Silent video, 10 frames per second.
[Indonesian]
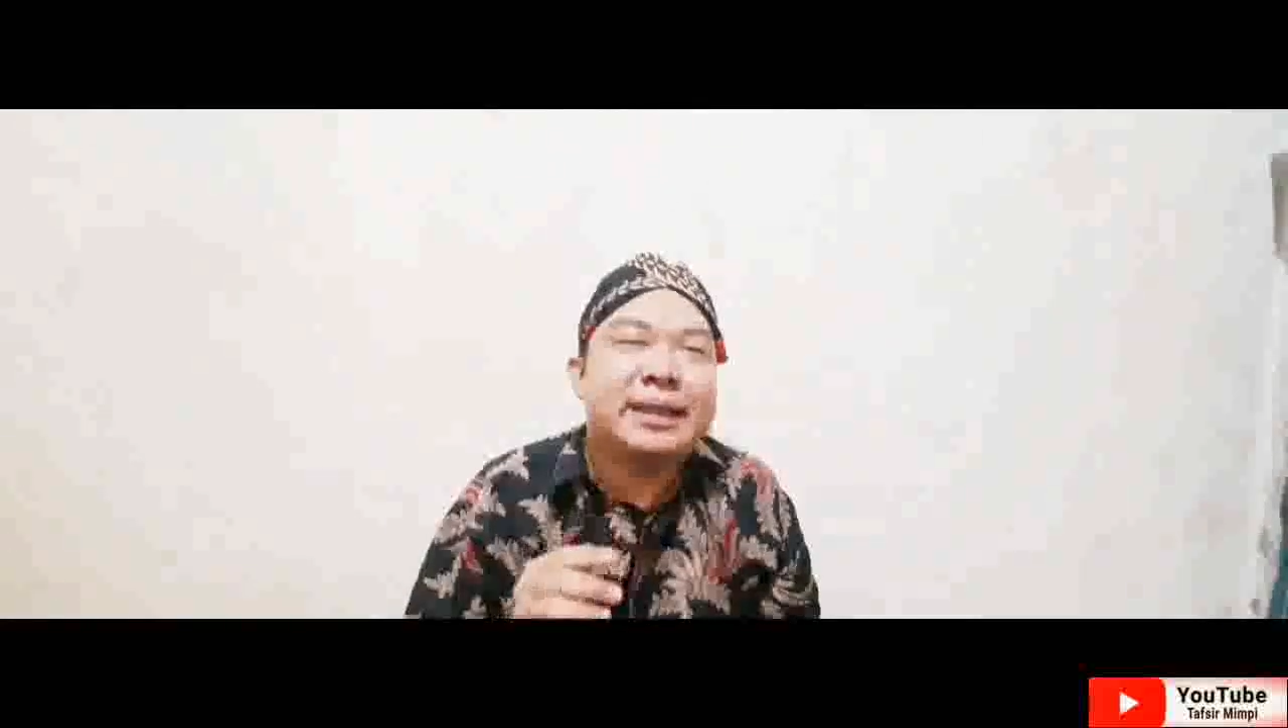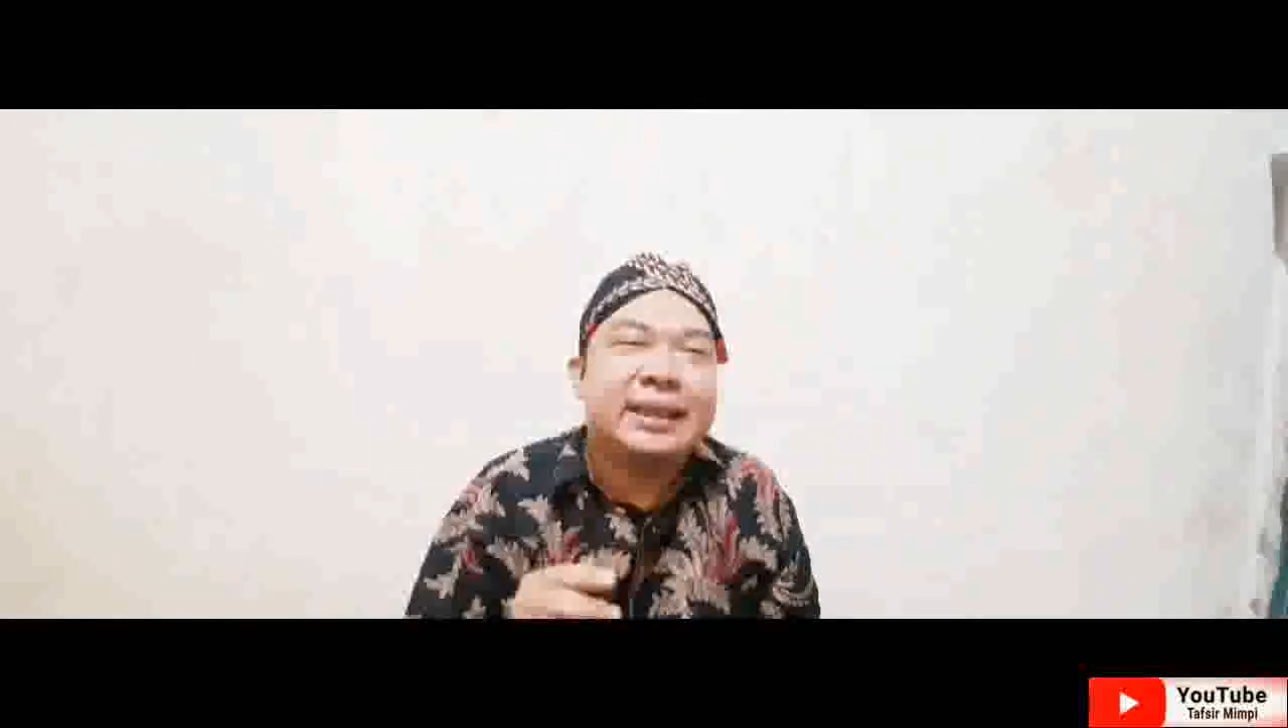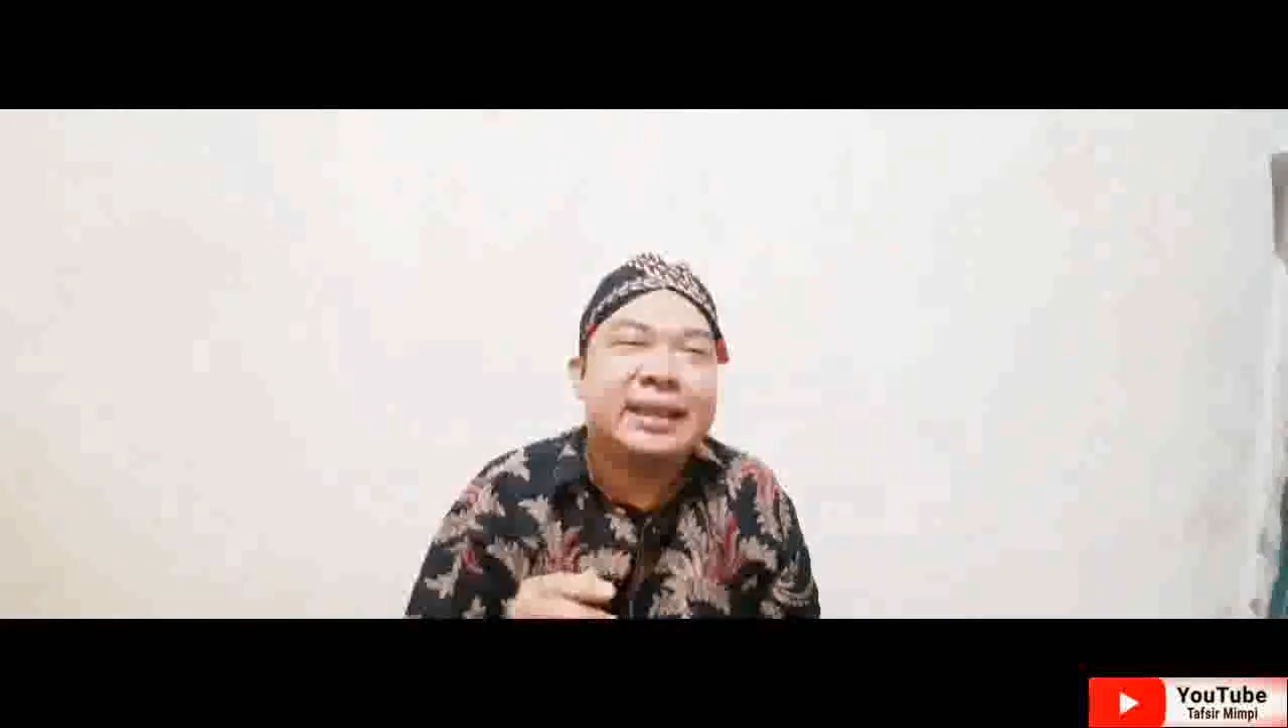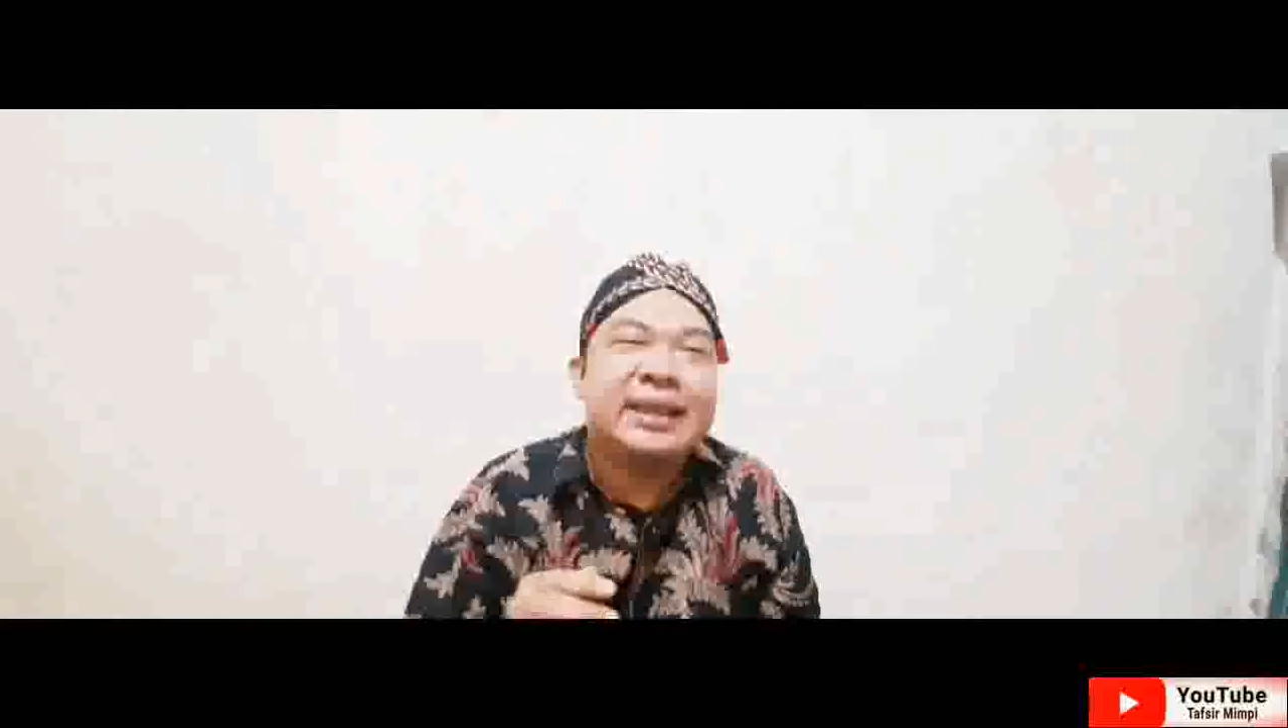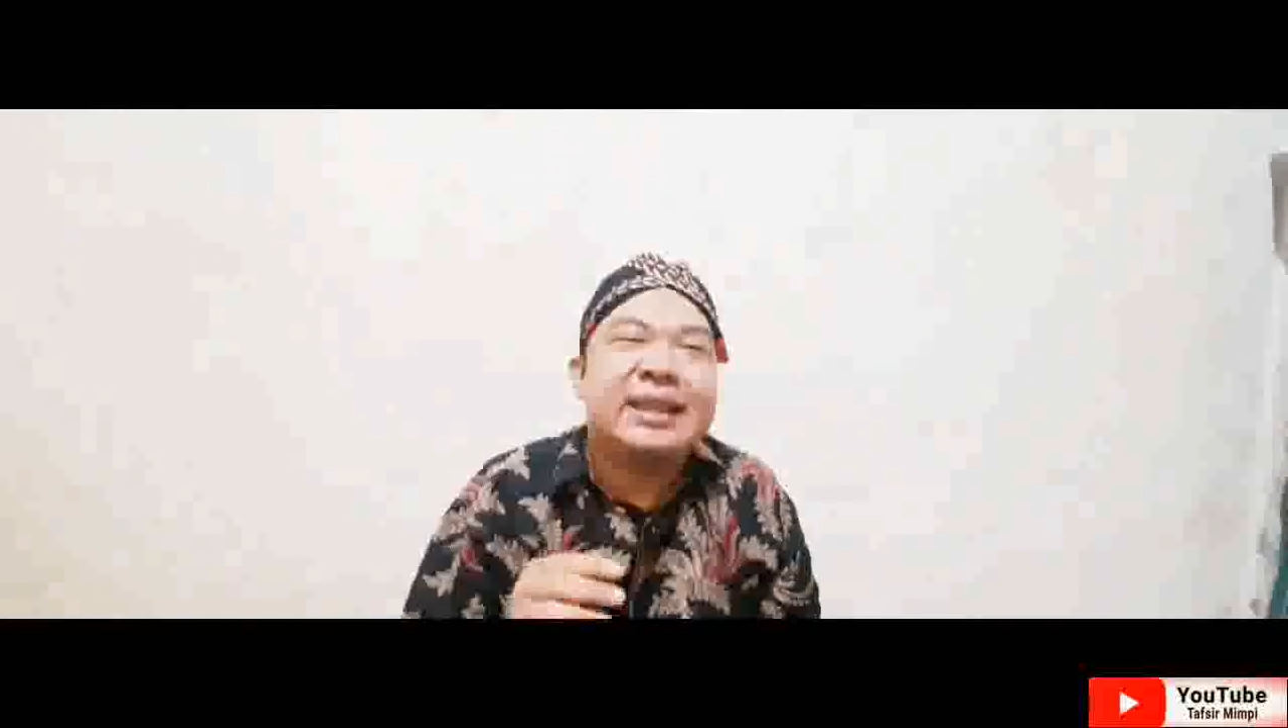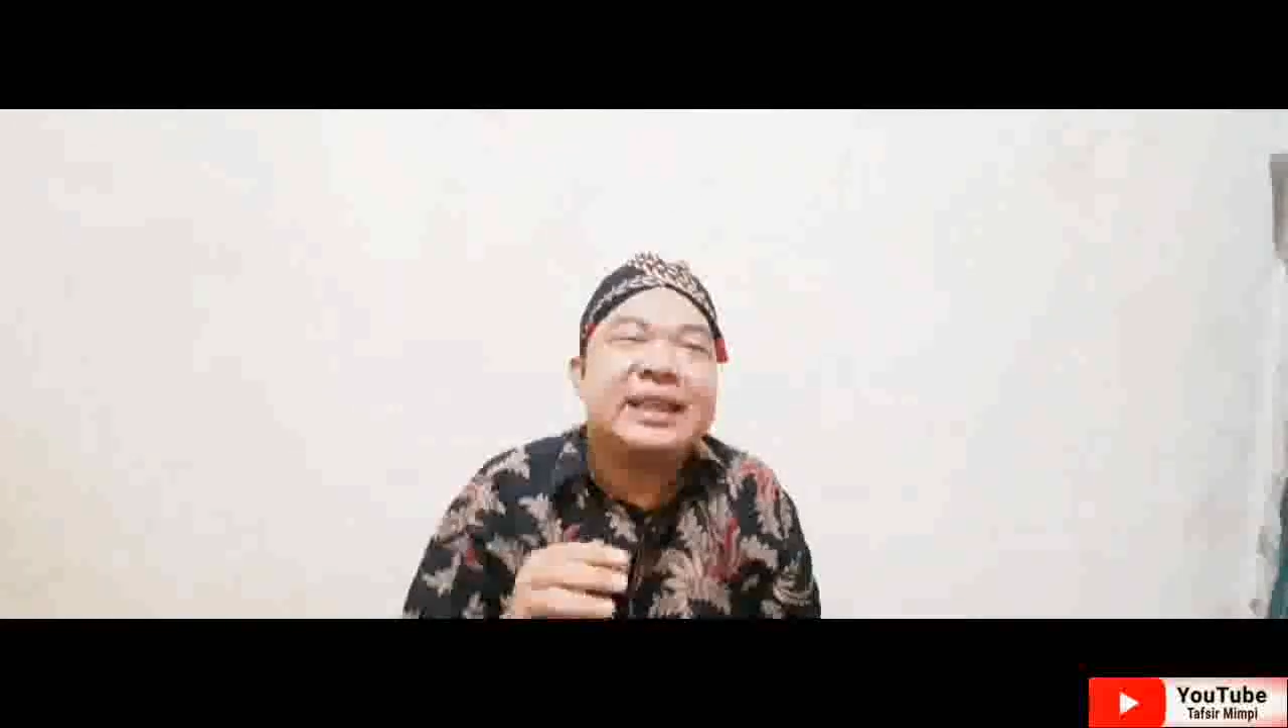ini,